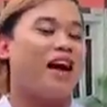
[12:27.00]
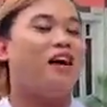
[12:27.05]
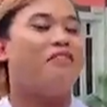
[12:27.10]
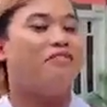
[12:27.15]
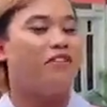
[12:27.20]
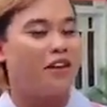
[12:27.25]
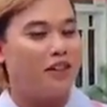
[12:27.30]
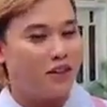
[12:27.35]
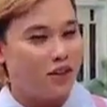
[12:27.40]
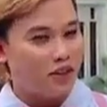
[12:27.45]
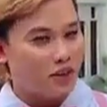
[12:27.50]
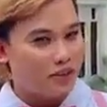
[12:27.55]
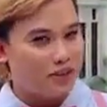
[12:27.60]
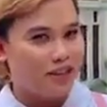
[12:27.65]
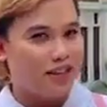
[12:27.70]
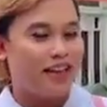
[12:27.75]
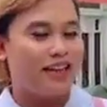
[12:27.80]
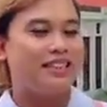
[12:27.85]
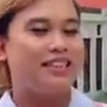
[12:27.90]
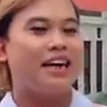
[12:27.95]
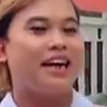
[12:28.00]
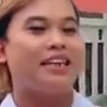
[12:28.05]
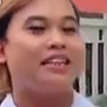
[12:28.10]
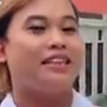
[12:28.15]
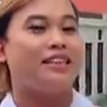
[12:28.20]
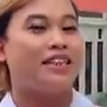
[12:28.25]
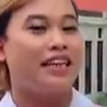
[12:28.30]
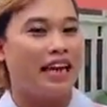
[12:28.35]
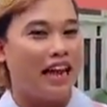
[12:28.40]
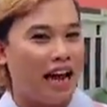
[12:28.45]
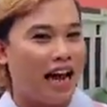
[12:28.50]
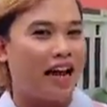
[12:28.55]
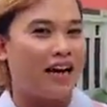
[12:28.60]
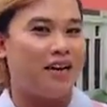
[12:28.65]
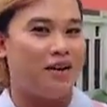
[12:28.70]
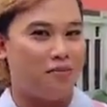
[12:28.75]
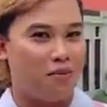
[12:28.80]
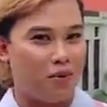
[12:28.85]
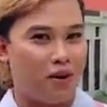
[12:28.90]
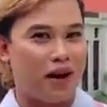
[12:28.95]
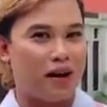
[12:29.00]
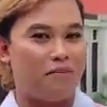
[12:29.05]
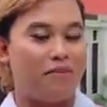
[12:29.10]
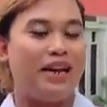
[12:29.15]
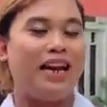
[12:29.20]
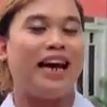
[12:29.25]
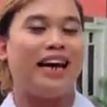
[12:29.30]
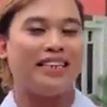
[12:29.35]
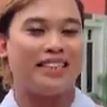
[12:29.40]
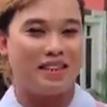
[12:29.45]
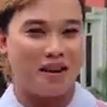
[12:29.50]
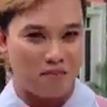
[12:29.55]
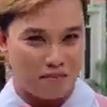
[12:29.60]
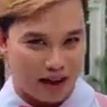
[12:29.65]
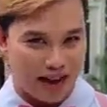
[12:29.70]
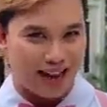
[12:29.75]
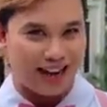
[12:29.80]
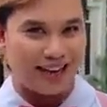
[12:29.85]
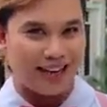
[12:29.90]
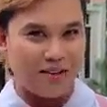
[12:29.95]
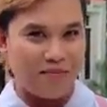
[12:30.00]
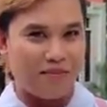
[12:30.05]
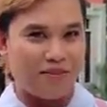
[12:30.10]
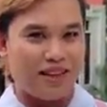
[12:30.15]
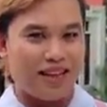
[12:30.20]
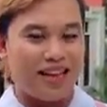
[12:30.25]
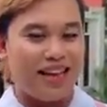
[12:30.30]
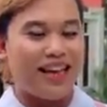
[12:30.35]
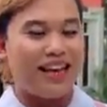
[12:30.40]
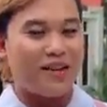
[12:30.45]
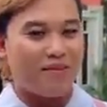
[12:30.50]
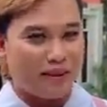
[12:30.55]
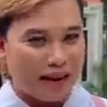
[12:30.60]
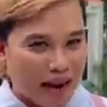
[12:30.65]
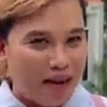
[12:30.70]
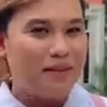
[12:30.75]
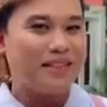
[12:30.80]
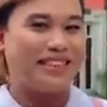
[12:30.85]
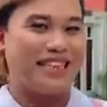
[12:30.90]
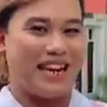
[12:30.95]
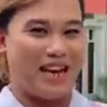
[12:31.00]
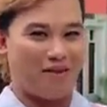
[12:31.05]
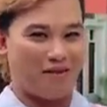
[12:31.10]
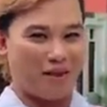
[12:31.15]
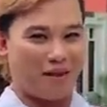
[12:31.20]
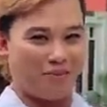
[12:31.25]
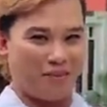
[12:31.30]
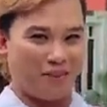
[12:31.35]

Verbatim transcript: ang Father Roniel sa kanyang tinahak na buhay bilang isang pari. Maraming salamat.